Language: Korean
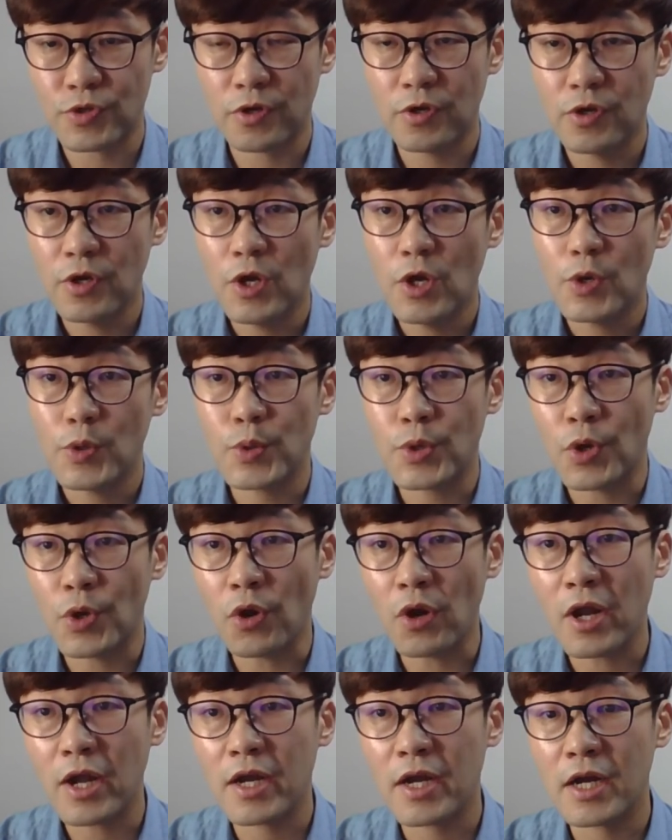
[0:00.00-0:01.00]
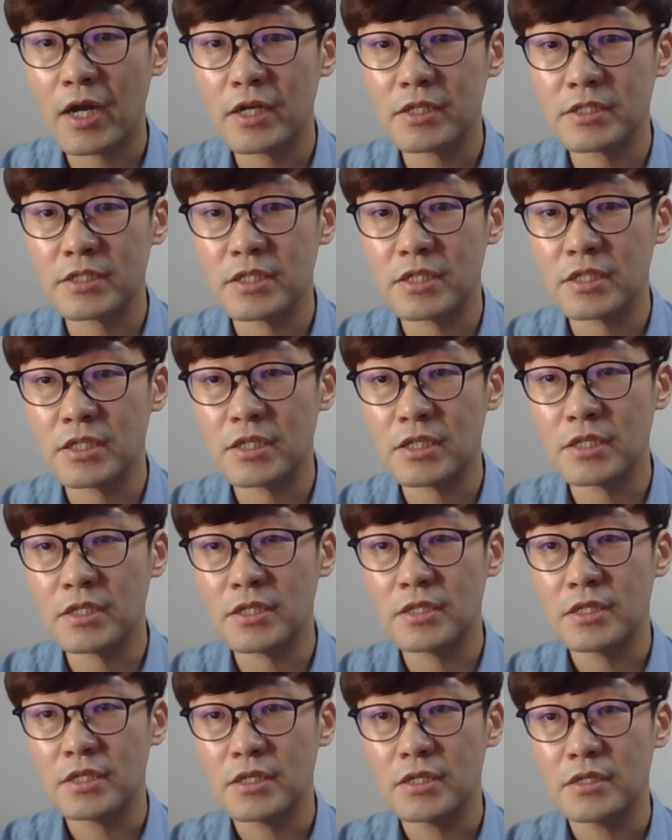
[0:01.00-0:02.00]
요
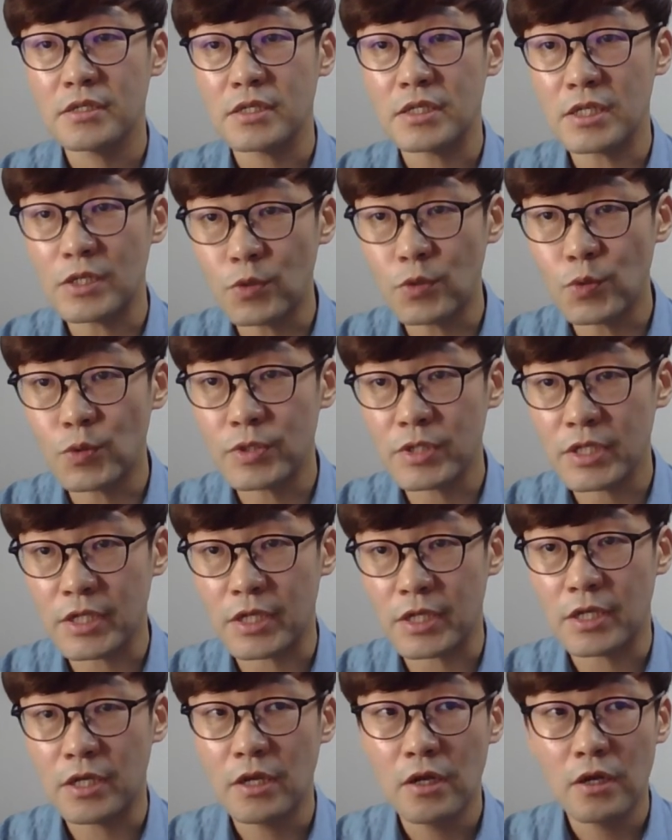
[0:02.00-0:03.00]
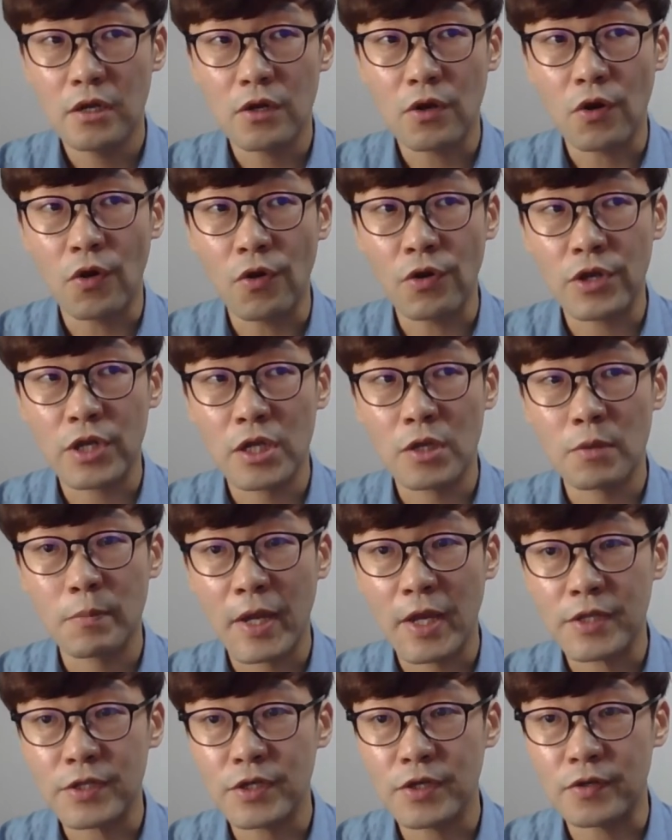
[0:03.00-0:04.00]
11가지 이론이 거의
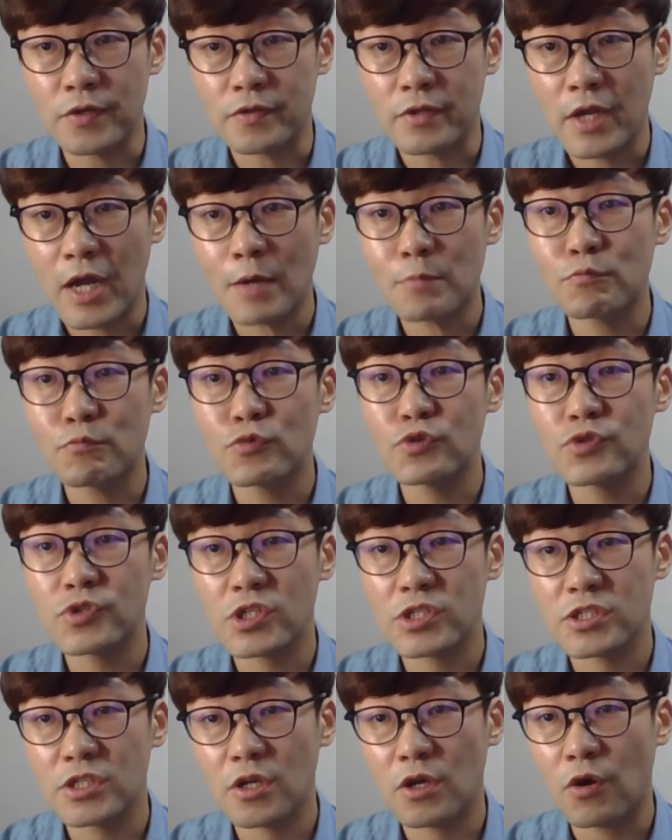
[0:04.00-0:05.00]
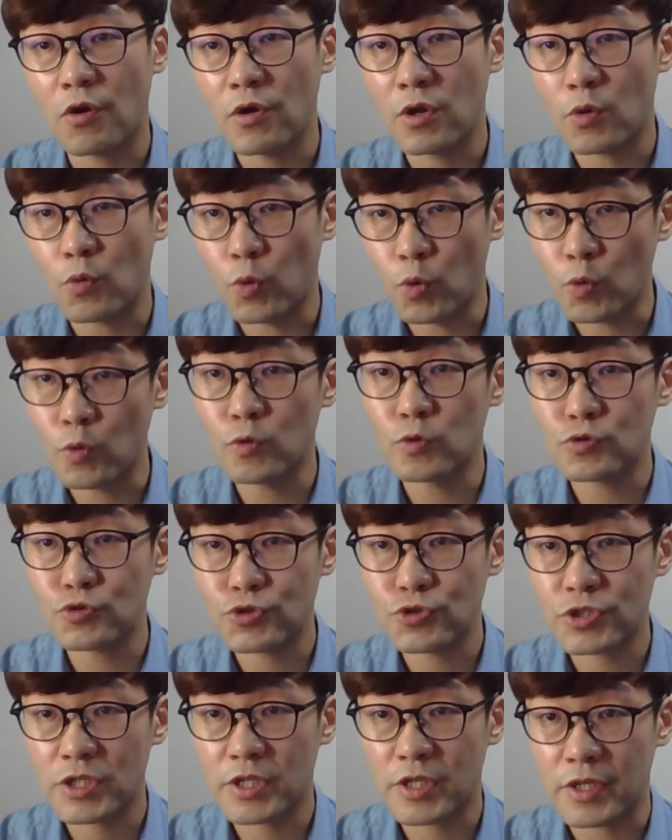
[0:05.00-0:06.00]
매년 한 문제씩 거의 골고루
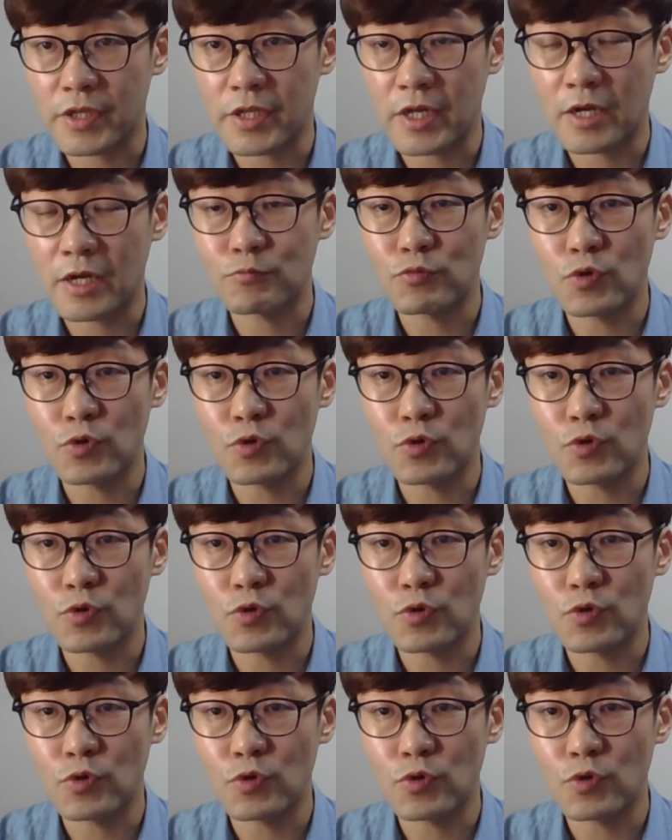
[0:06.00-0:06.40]
출제된다.